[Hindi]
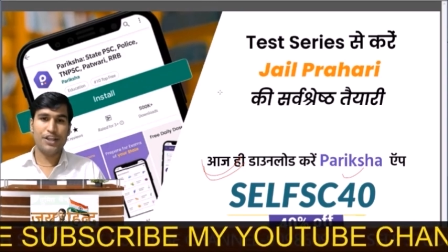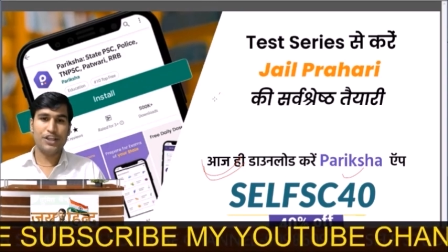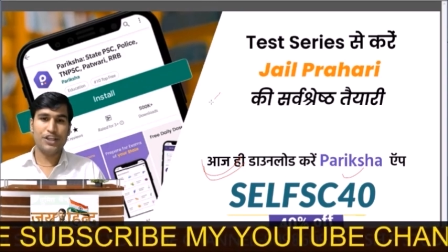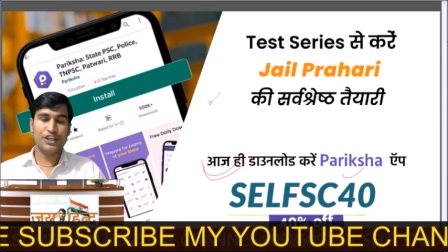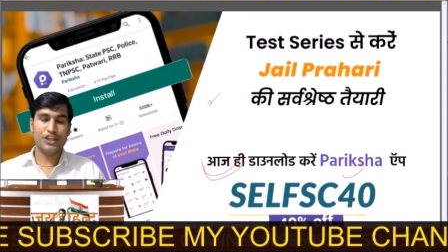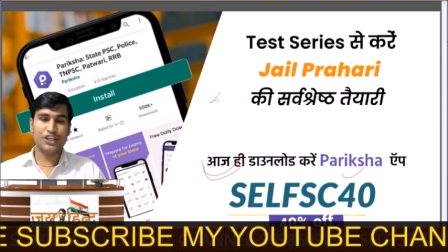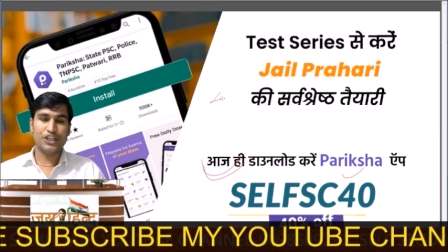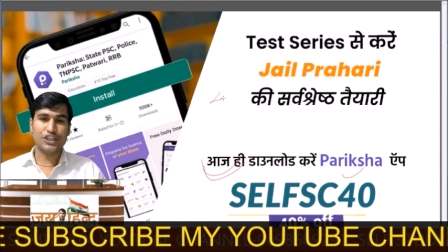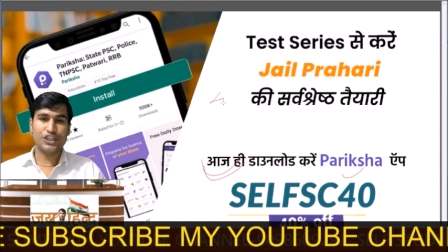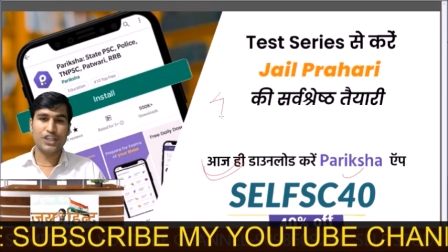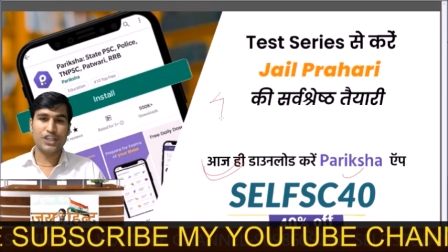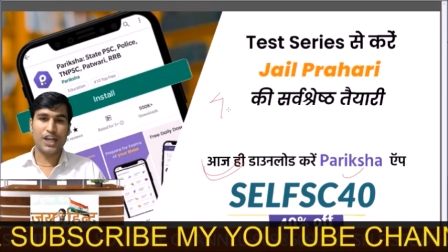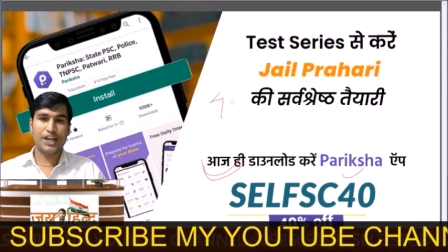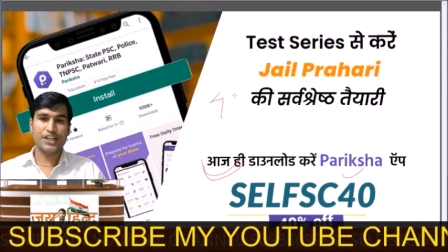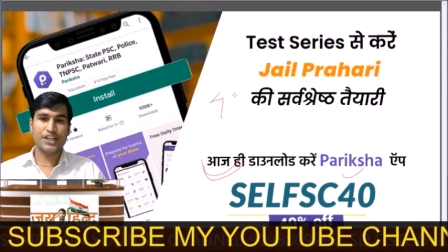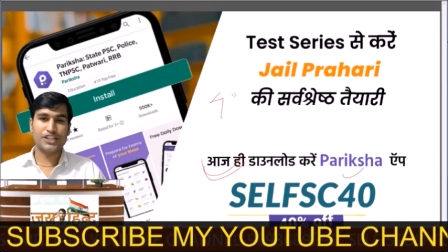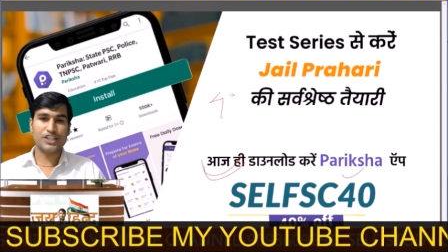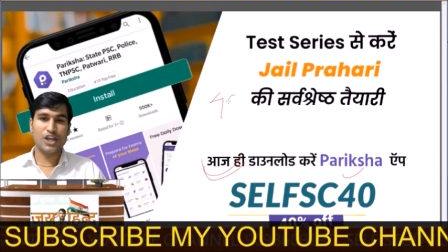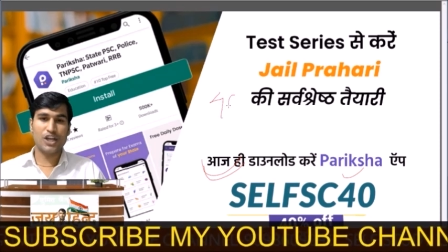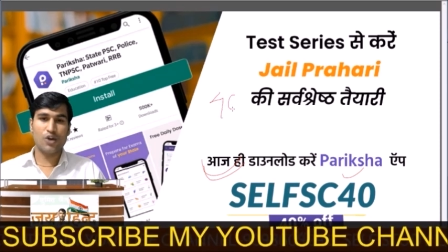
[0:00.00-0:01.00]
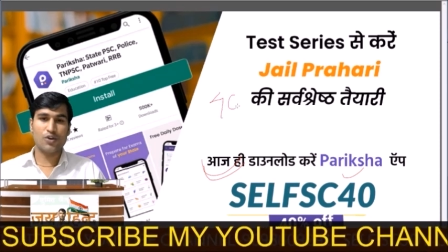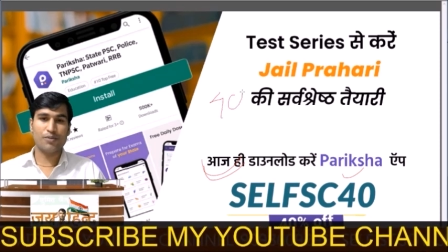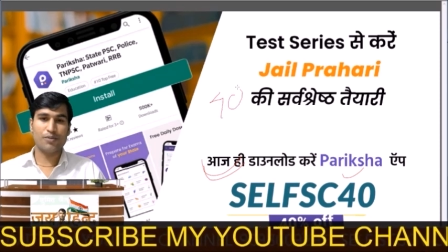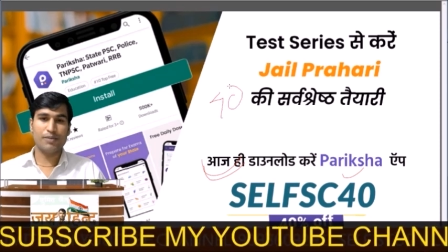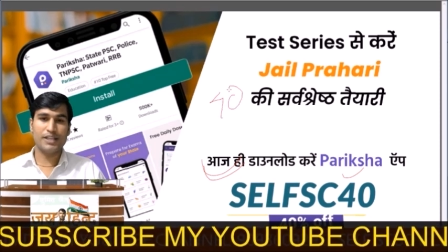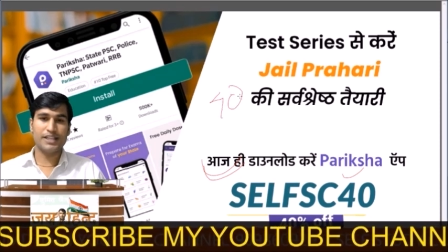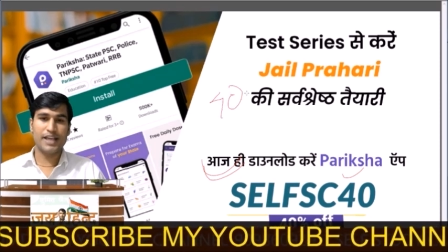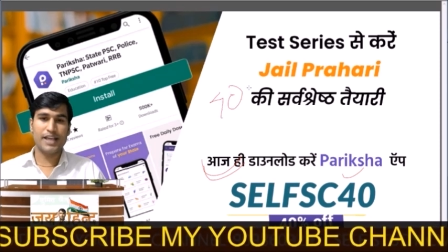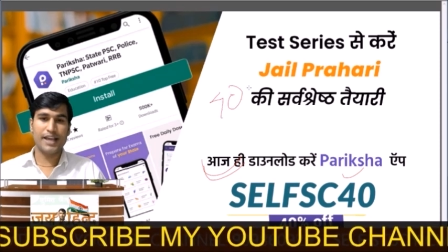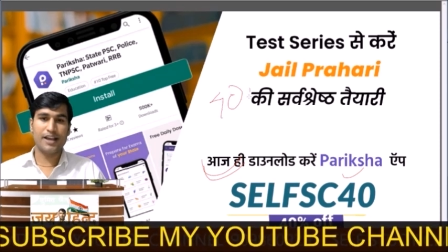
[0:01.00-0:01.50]
कितना डिस्काउंट मिल
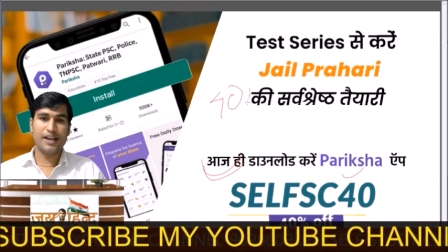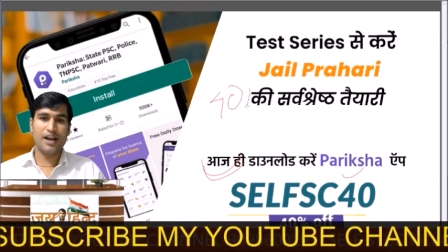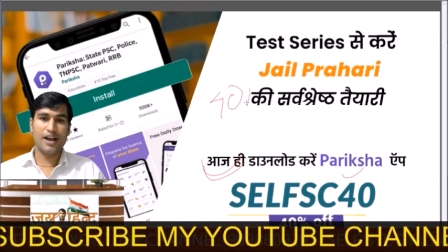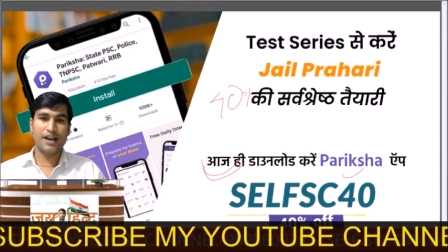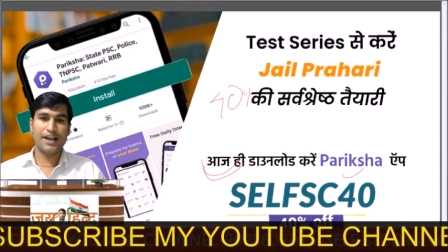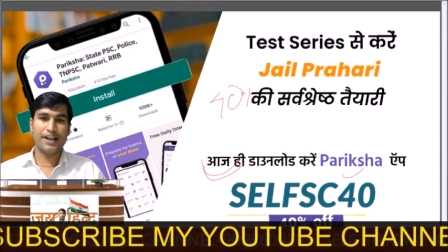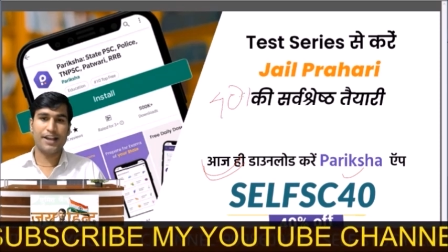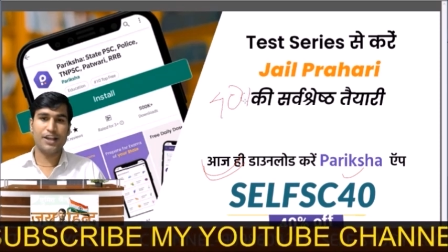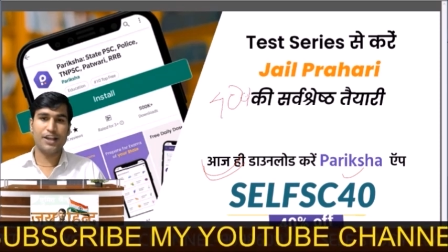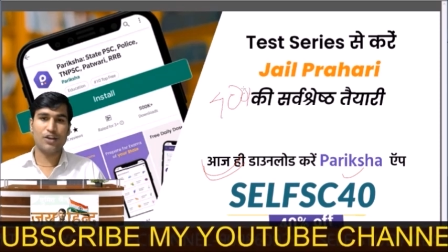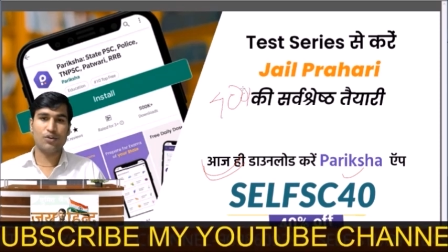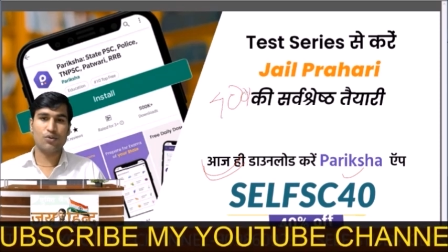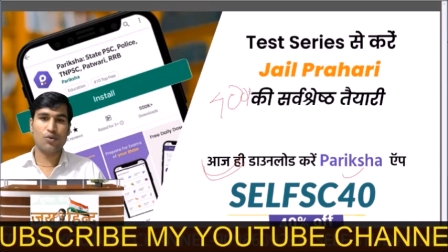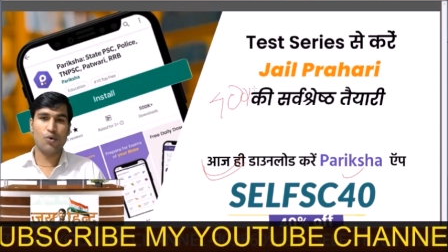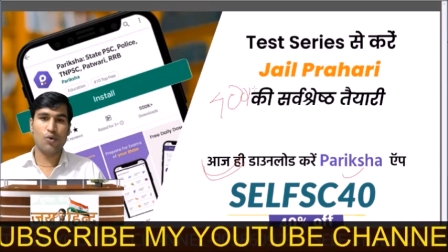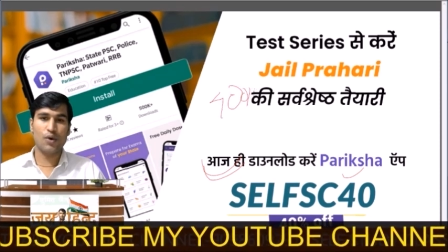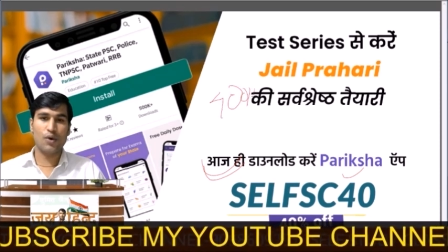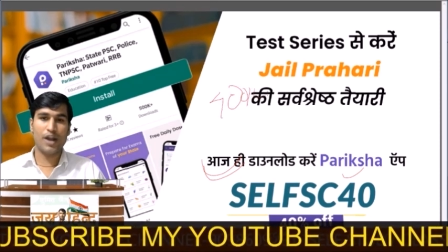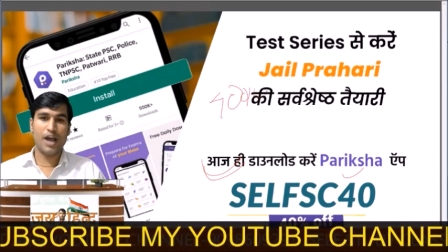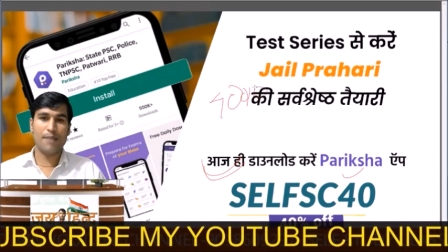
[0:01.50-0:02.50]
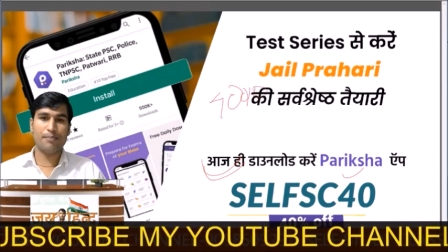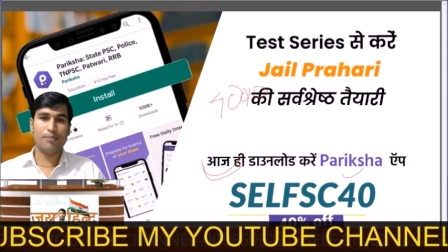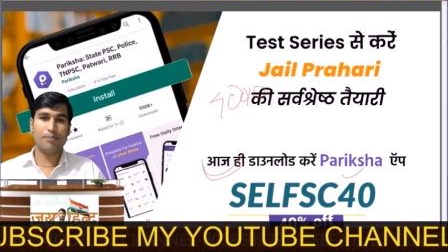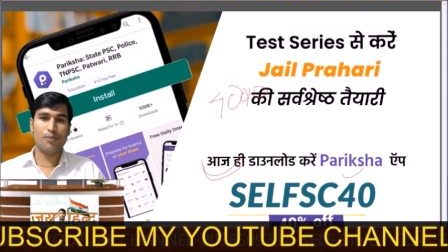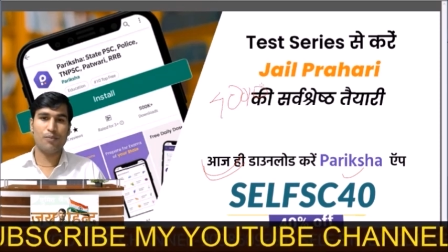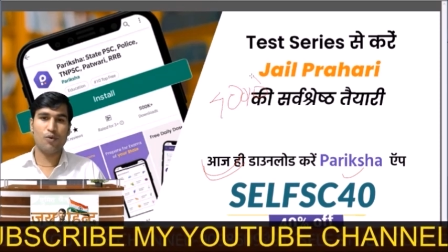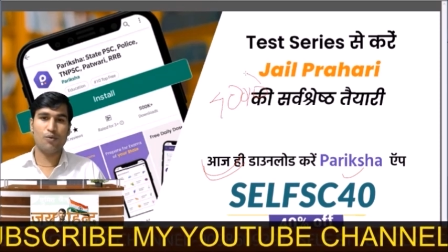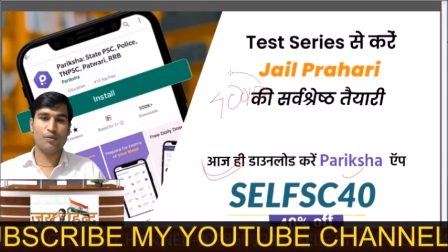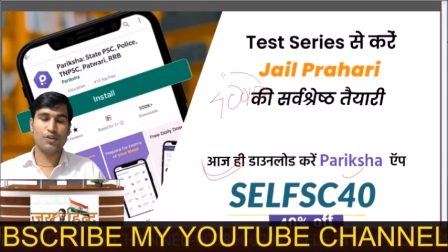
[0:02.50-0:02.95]
जाएगा अगर एक कोड आप